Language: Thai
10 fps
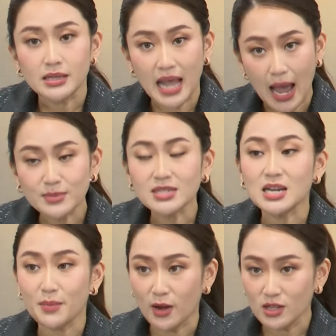น้ำจากเชีย
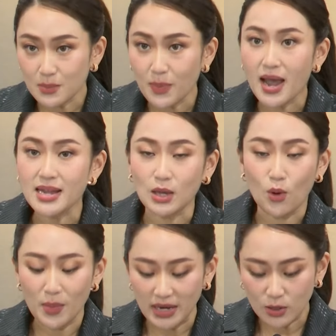งใหม่ก็จะไปแต่ว่า
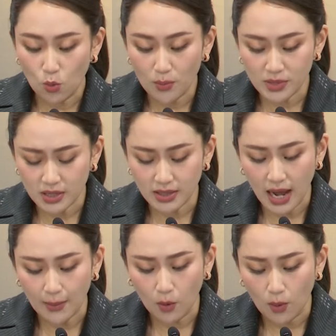ไม่ได้ท่วมเยอะนะ
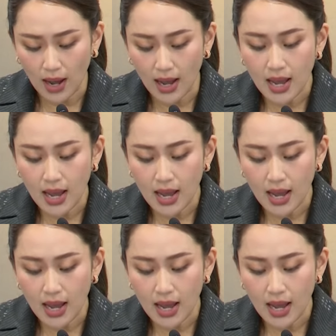คะเพราะว่า